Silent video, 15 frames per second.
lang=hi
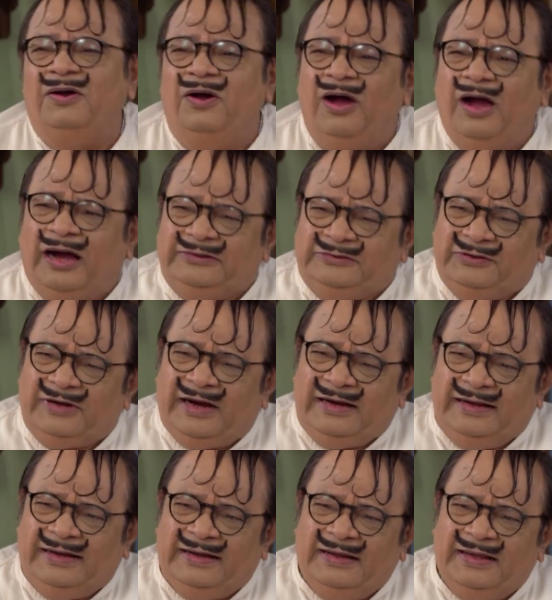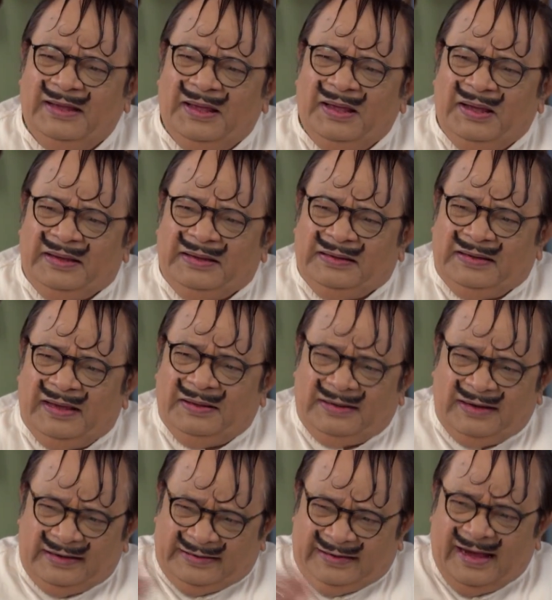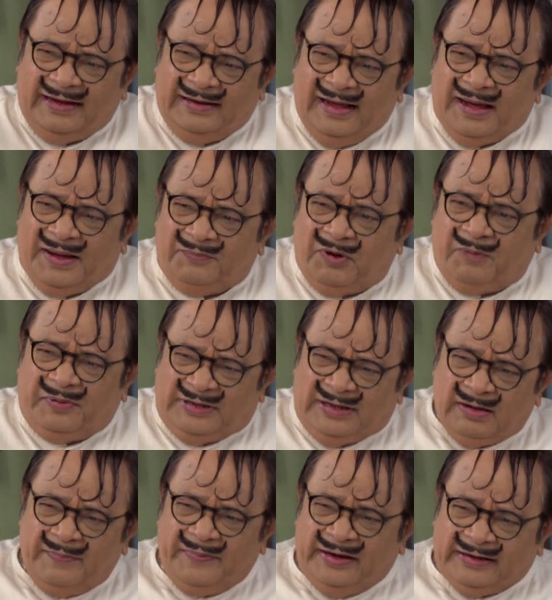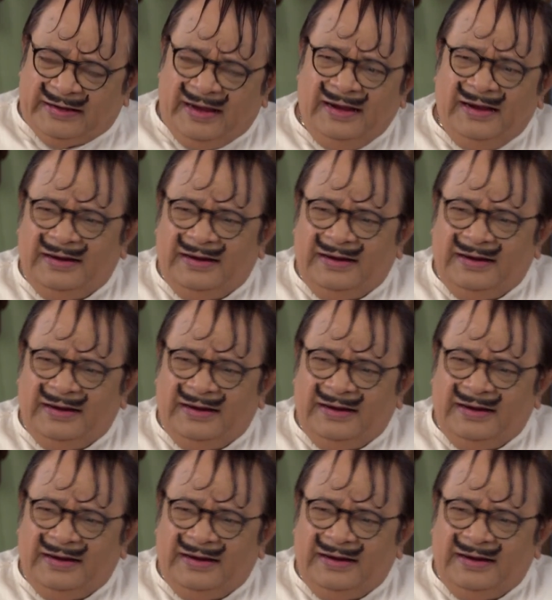ओ घटोरारी ये लड़कियां ना वो पजामा पहन के